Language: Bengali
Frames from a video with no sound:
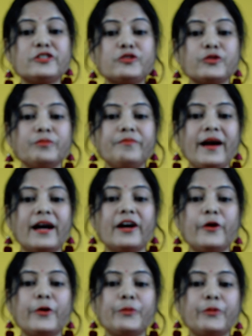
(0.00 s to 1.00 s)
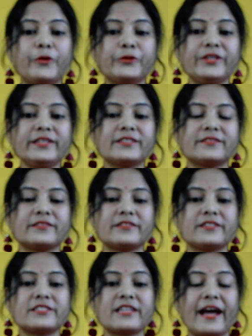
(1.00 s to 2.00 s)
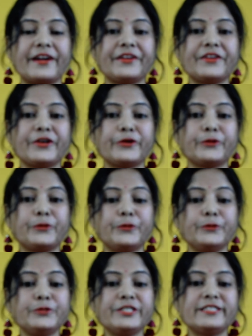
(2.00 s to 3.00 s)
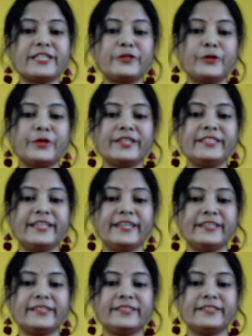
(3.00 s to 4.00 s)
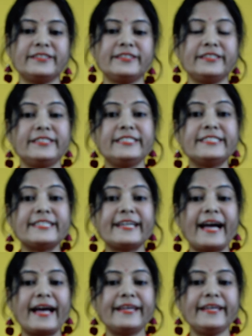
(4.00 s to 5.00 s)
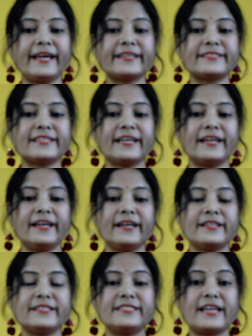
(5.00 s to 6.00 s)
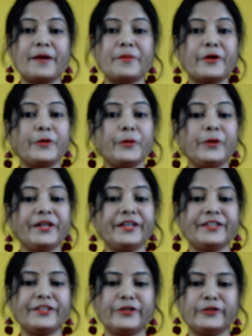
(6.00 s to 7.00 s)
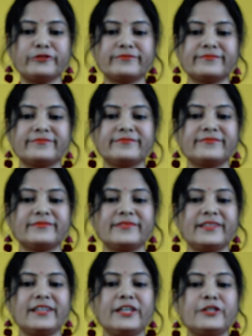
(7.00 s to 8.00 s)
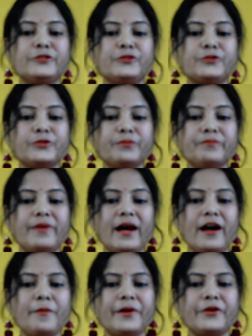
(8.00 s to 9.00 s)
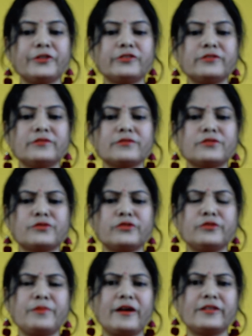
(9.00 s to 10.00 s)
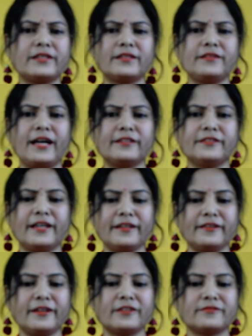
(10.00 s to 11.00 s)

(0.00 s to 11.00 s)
টুম্পা ওর বৌদির শাড়ির কুচিটা ধরে দিয়ে নিজে গায়ে একটা জামা গলিয়ে নিল টুম্পা আবার অত সুনু পাউডারের ধার ধারে না